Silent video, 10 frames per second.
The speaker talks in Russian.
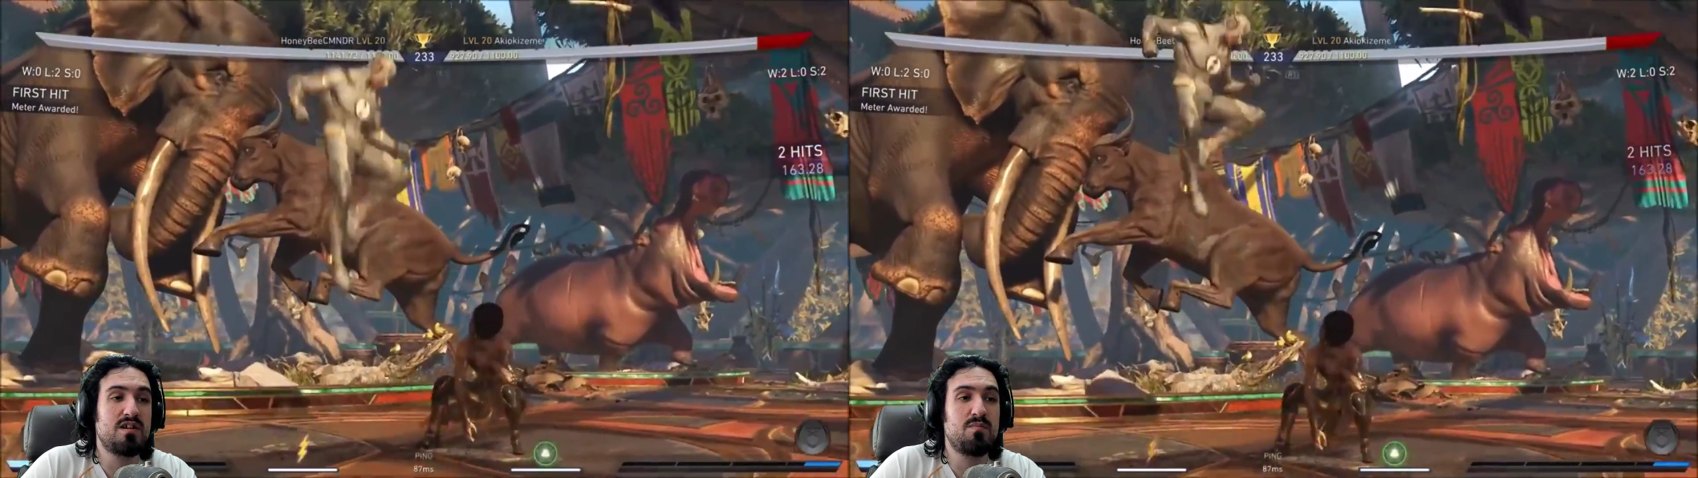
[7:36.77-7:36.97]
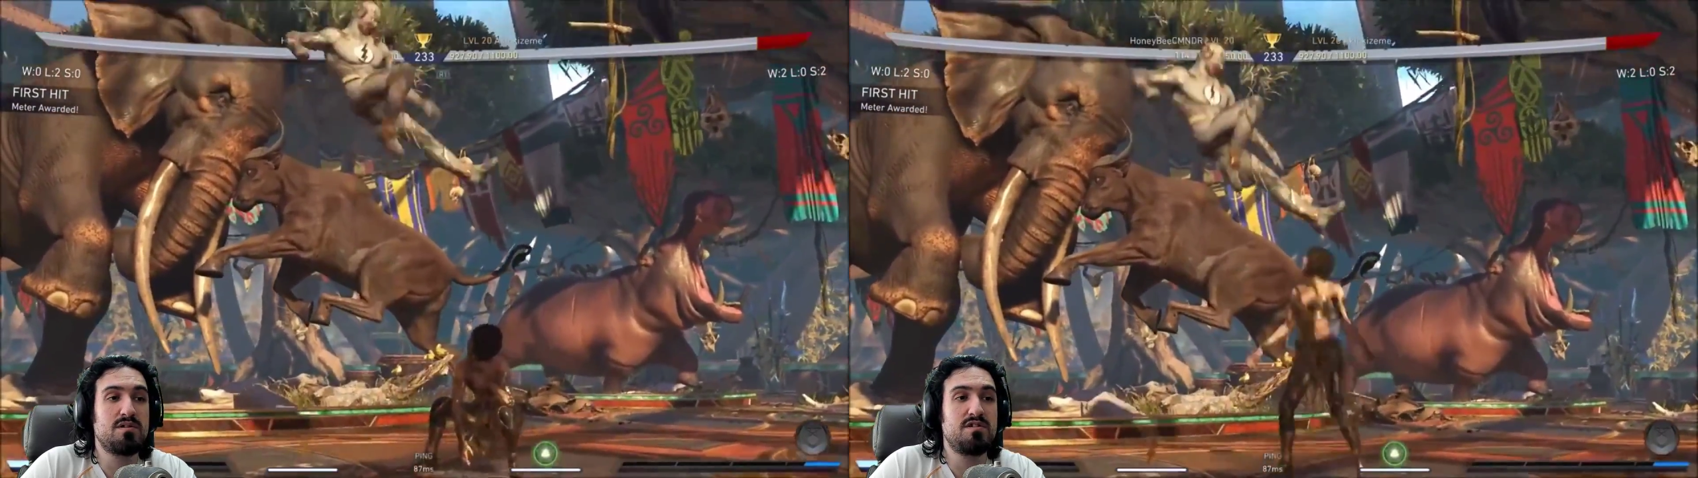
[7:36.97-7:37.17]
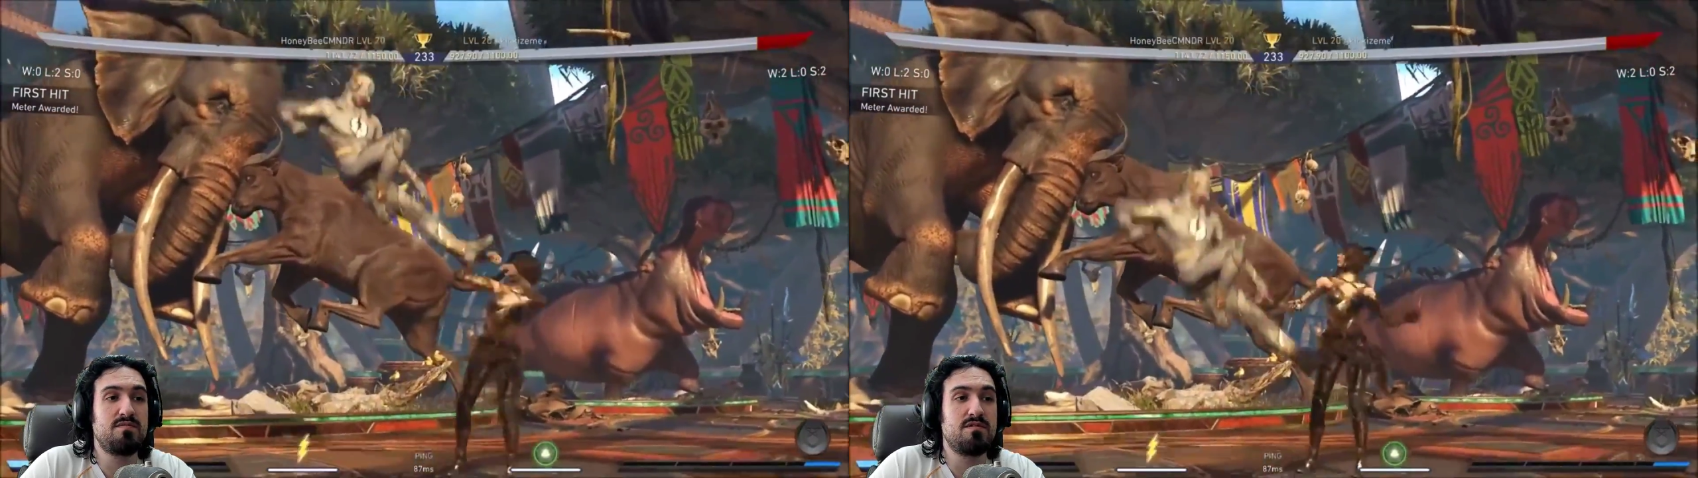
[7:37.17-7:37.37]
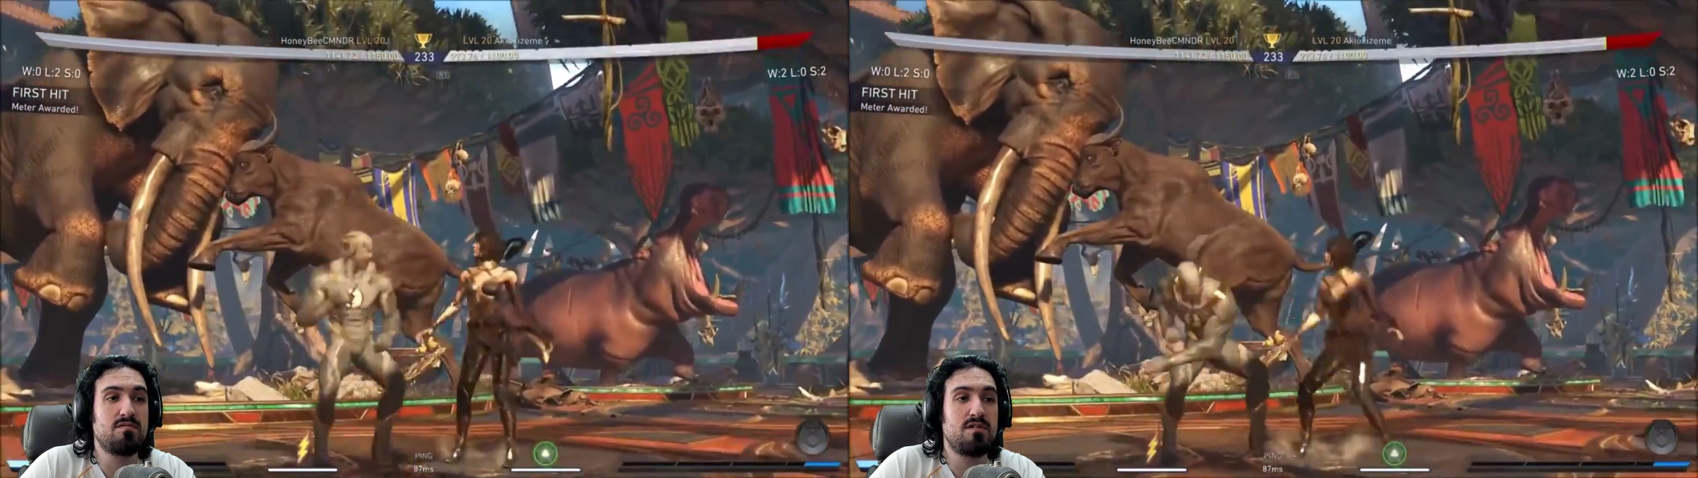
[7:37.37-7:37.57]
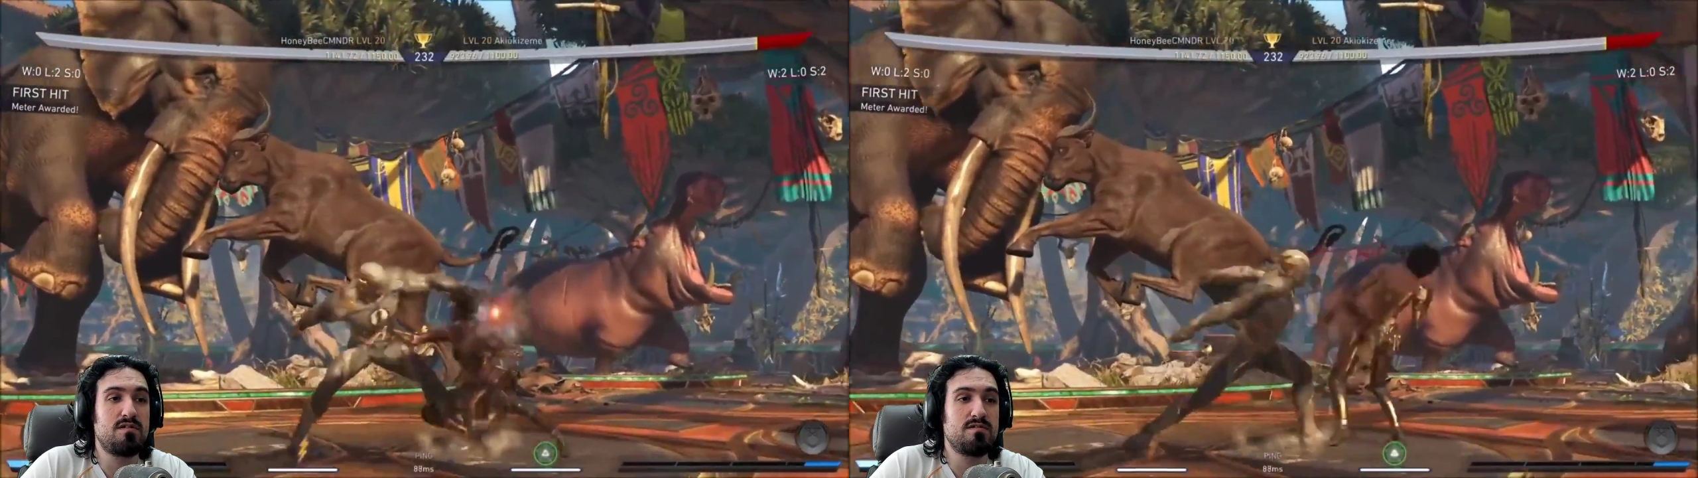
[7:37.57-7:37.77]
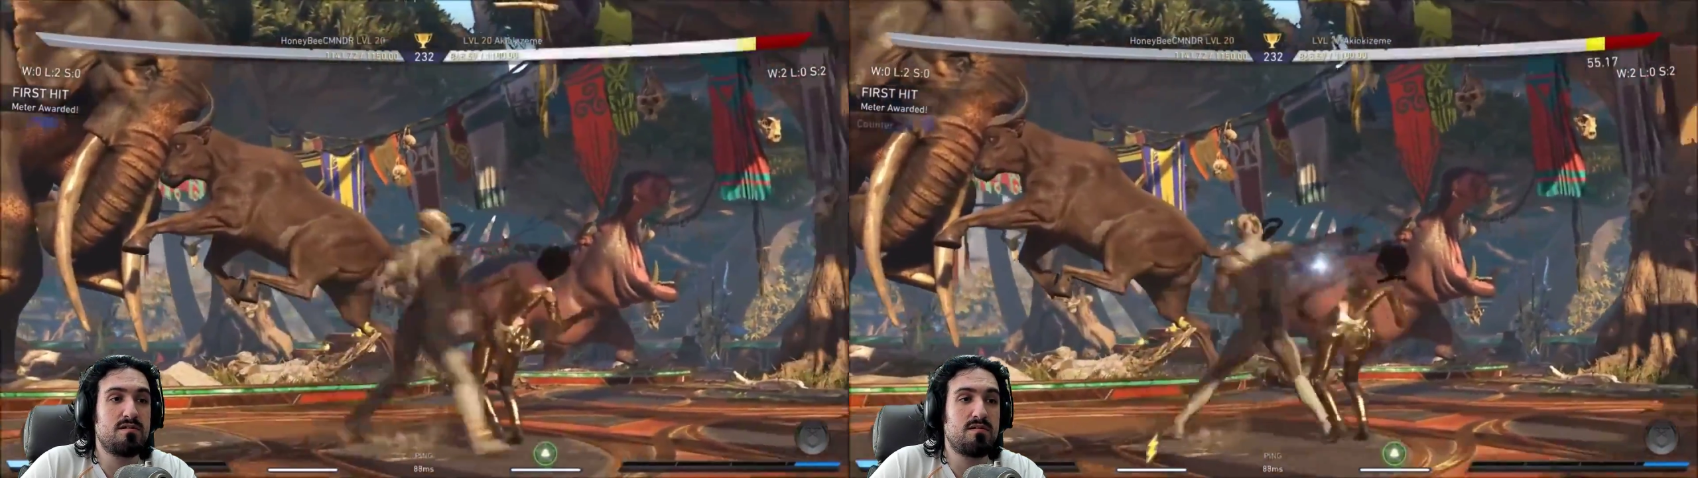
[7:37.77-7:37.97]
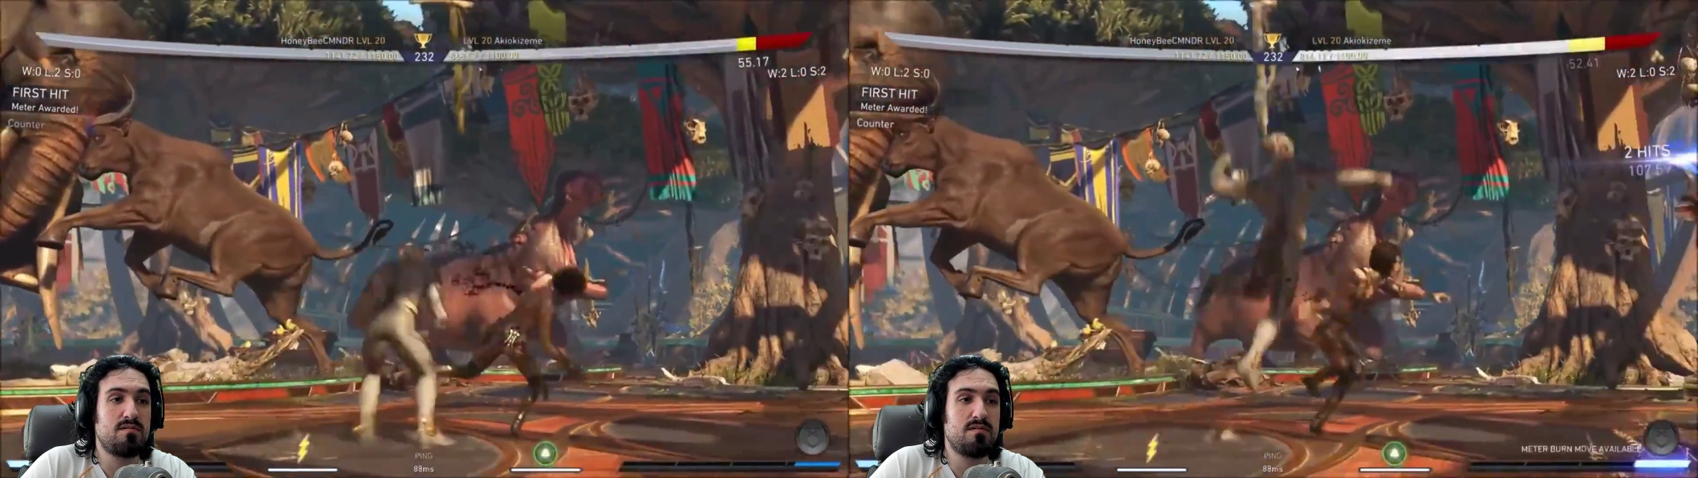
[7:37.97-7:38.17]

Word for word: к противнику, я не знаю.